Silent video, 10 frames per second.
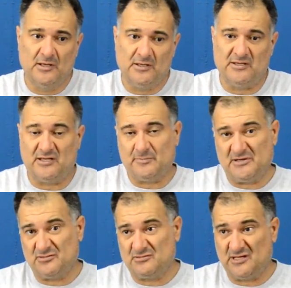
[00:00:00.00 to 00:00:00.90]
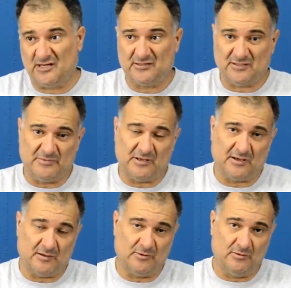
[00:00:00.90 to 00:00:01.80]
Y ya de paso, si queréis también que
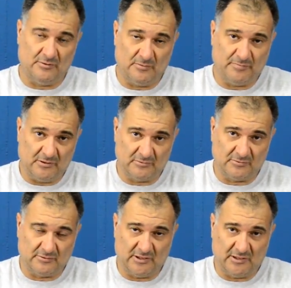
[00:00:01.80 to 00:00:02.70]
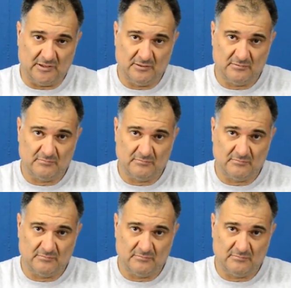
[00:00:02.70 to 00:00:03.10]
hagamos lo del piloto de...